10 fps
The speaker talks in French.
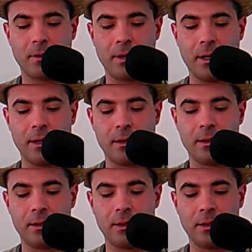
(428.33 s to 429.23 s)
voilà.
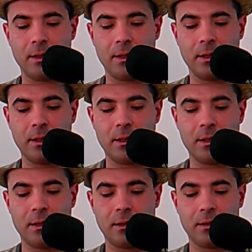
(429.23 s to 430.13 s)

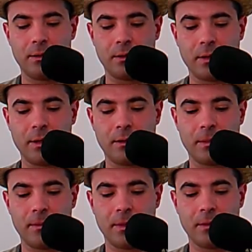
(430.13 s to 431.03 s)
Donc là
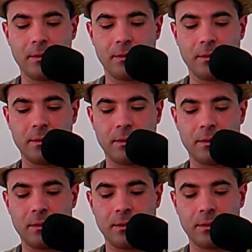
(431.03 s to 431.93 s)
normalement
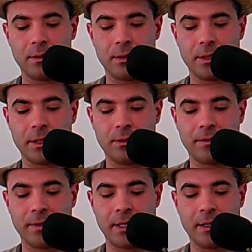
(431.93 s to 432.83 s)
ça
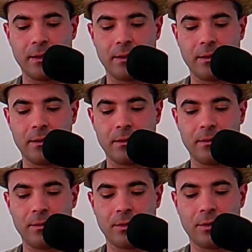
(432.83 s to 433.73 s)
devrait
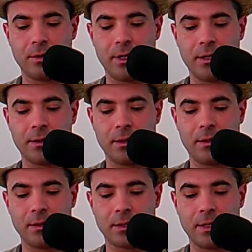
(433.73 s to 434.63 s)
me reconnaître
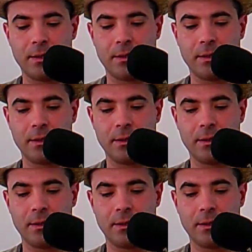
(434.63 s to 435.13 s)
l'enceinte.